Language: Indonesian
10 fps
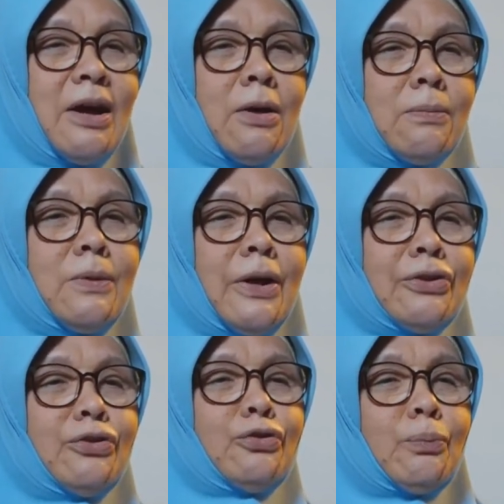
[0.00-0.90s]
Allah
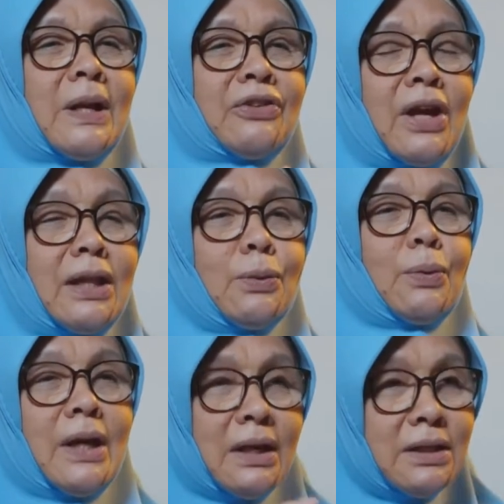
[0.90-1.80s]
itu cuma
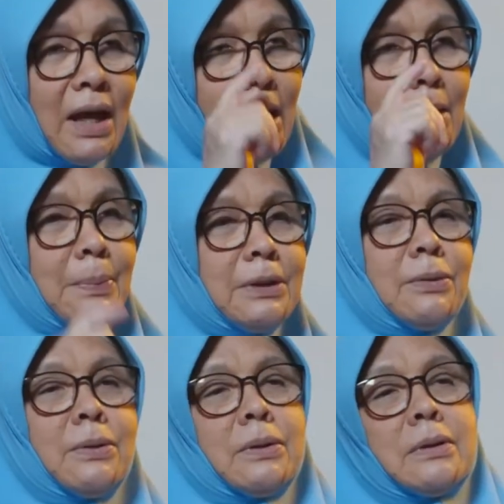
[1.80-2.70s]
satu. Ya,
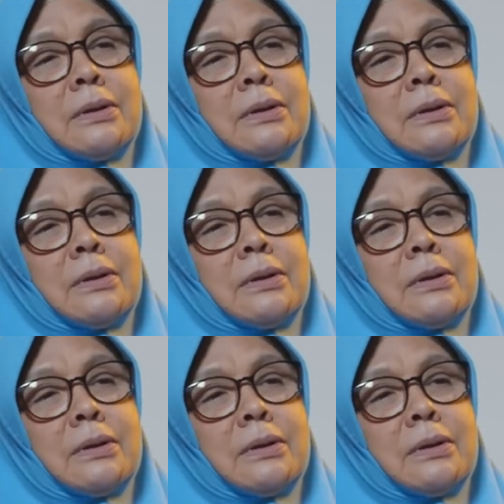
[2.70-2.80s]
betul.